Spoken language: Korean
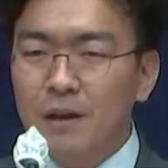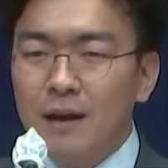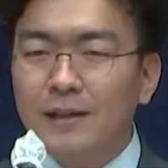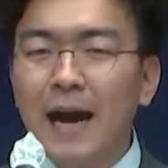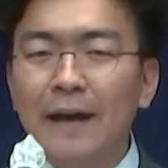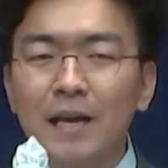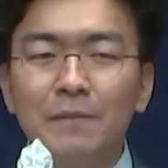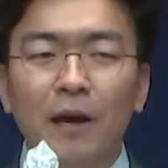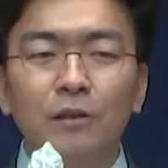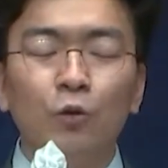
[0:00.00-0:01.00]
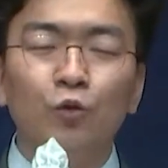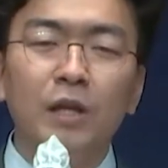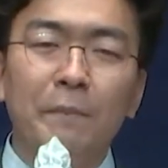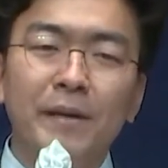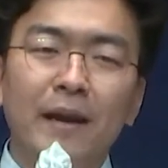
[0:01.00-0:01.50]
그 하나님께서
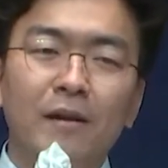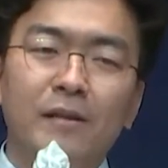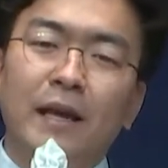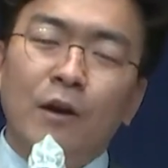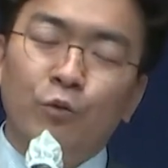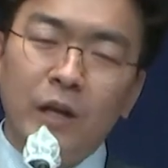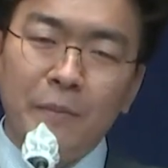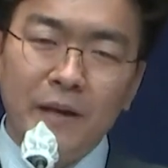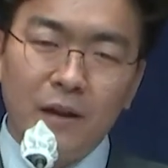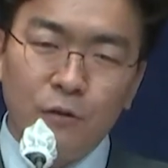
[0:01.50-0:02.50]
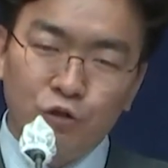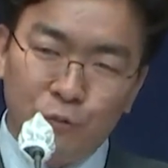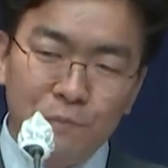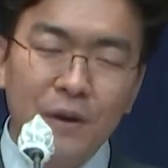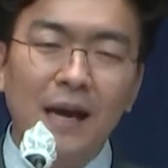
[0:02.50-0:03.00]
우리의 미래를 우리의 미래를
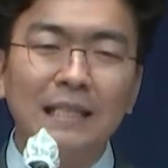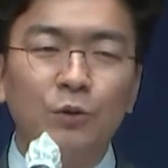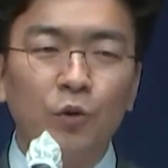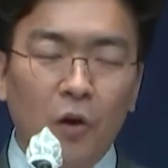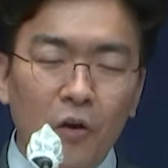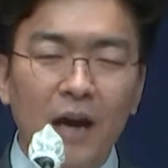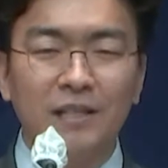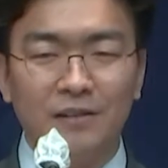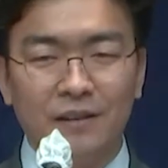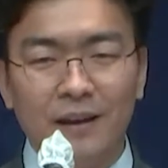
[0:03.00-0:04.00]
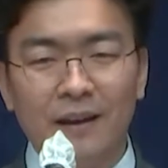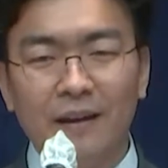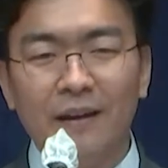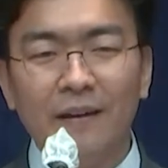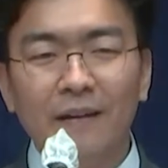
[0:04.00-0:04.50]
준비하시고 열어
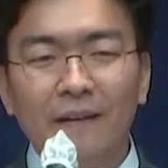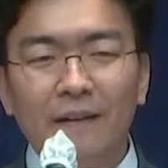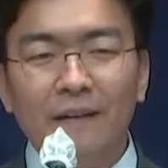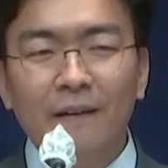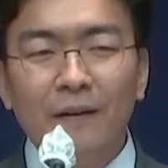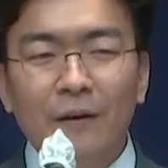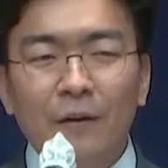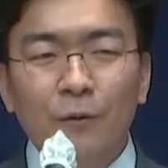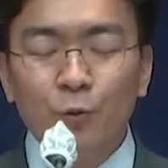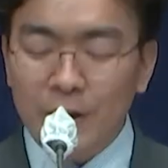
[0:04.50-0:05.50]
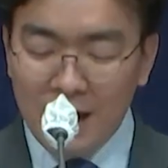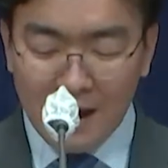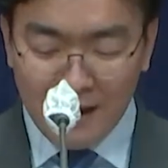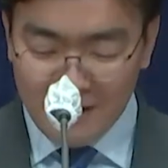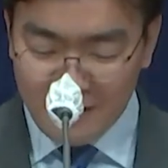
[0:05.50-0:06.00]
가시는데
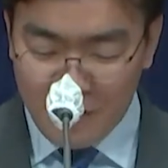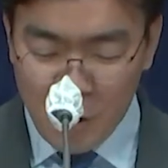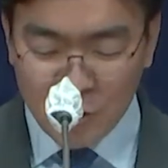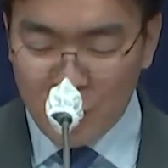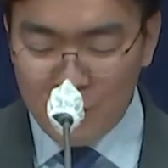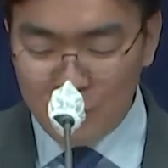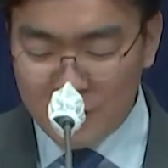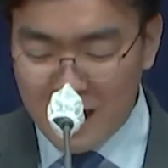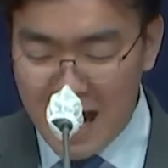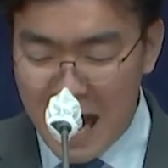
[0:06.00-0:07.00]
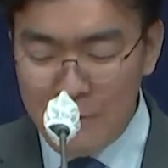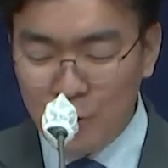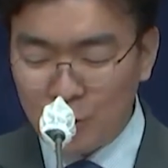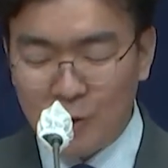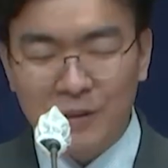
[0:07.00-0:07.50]
우리가 걱정할 문제가
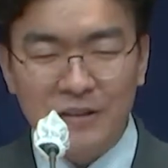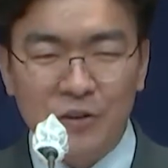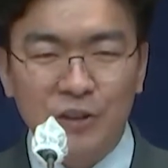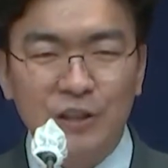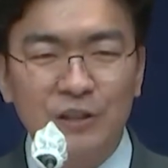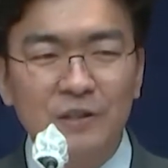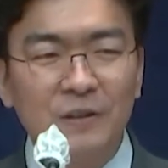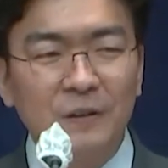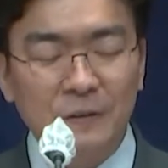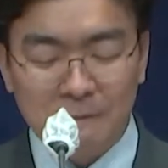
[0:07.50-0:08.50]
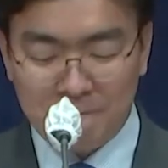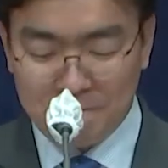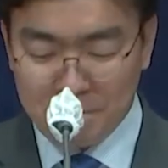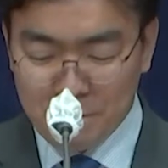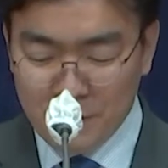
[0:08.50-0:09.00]
아무것도 없다는 것이지요.
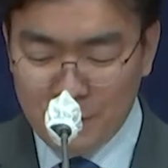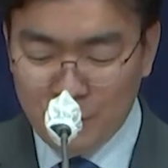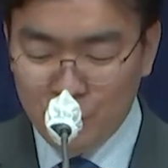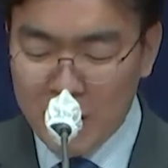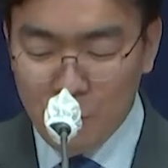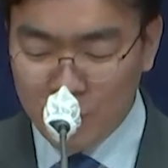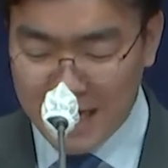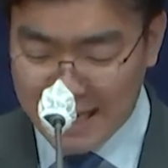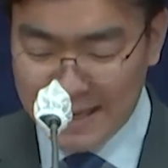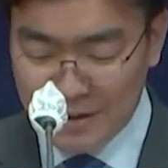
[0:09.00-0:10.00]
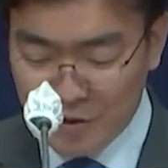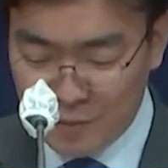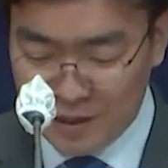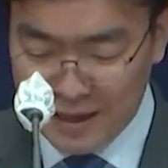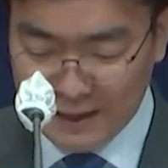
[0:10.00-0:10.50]
우리의 몫이 아니라는
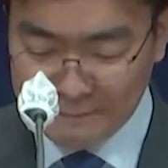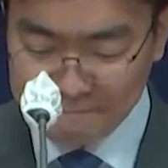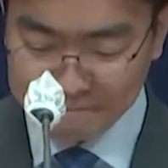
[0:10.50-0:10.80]
겁니다.